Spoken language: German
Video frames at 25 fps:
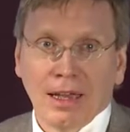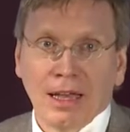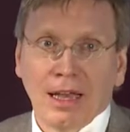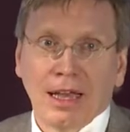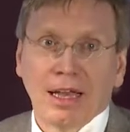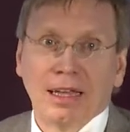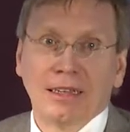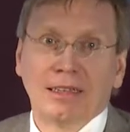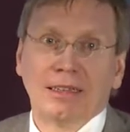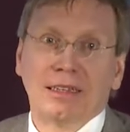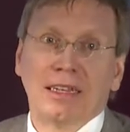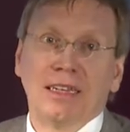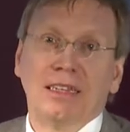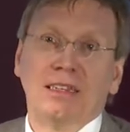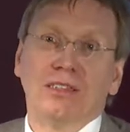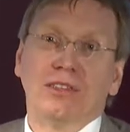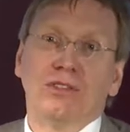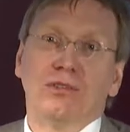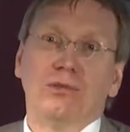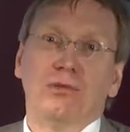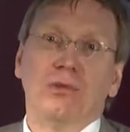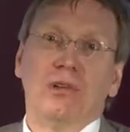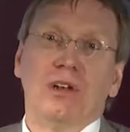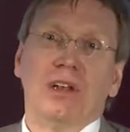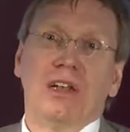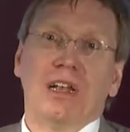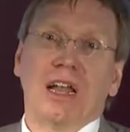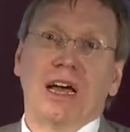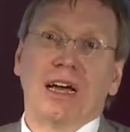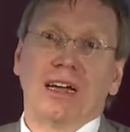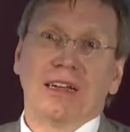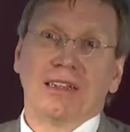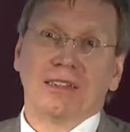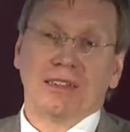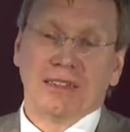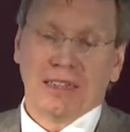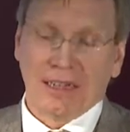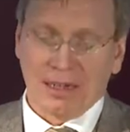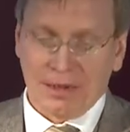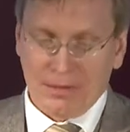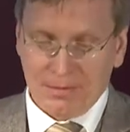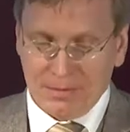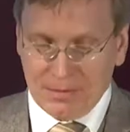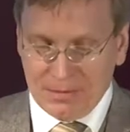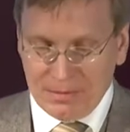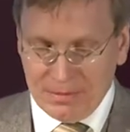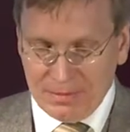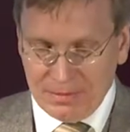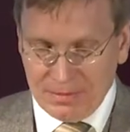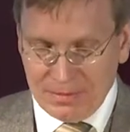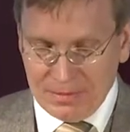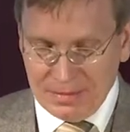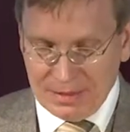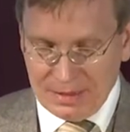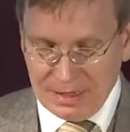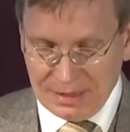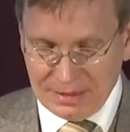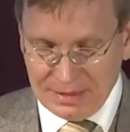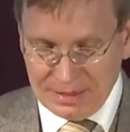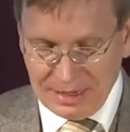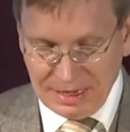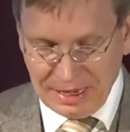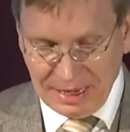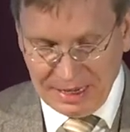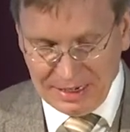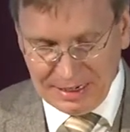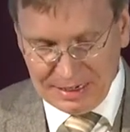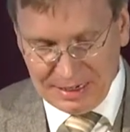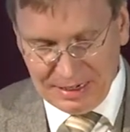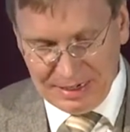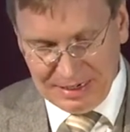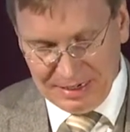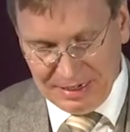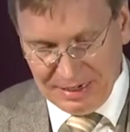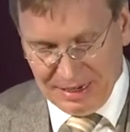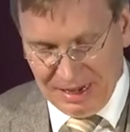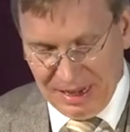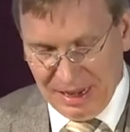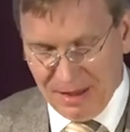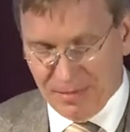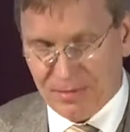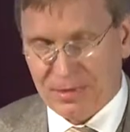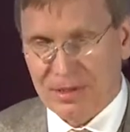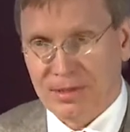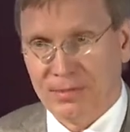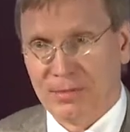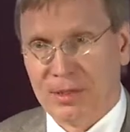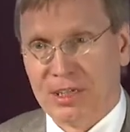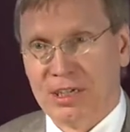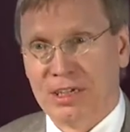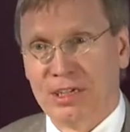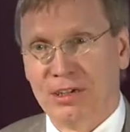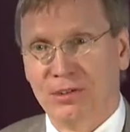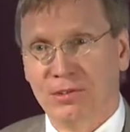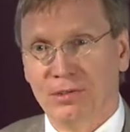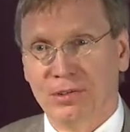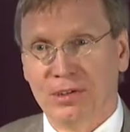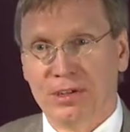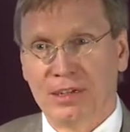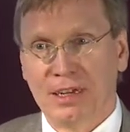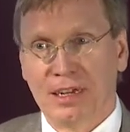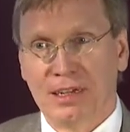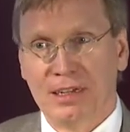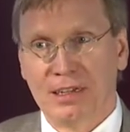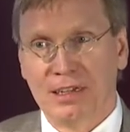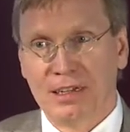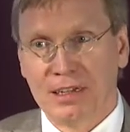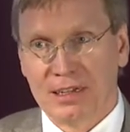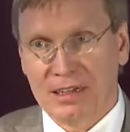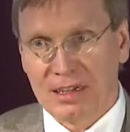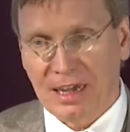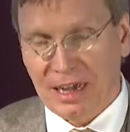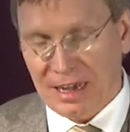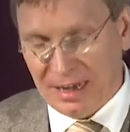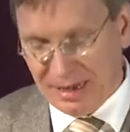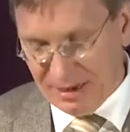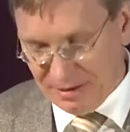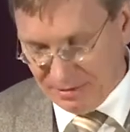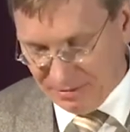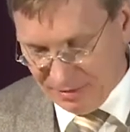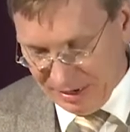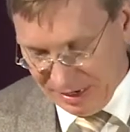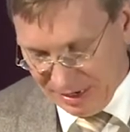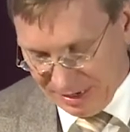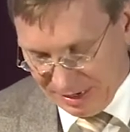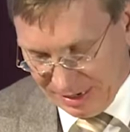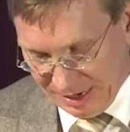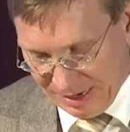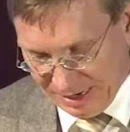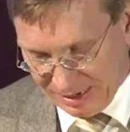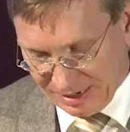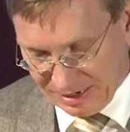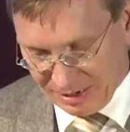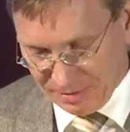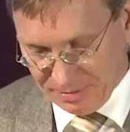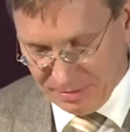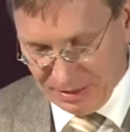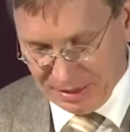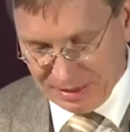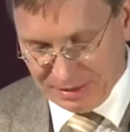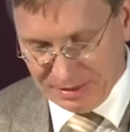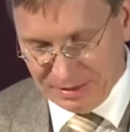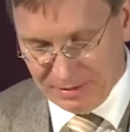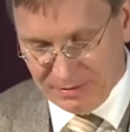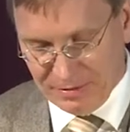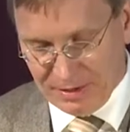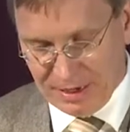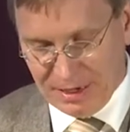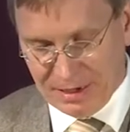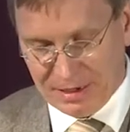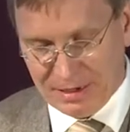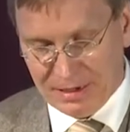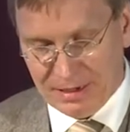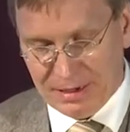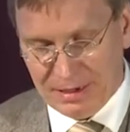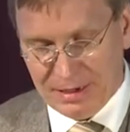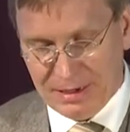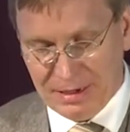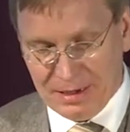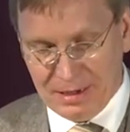Es geht so langsam, dass die rechtlichen Rahmenbedingungen der digitalen Welt angepasst werden.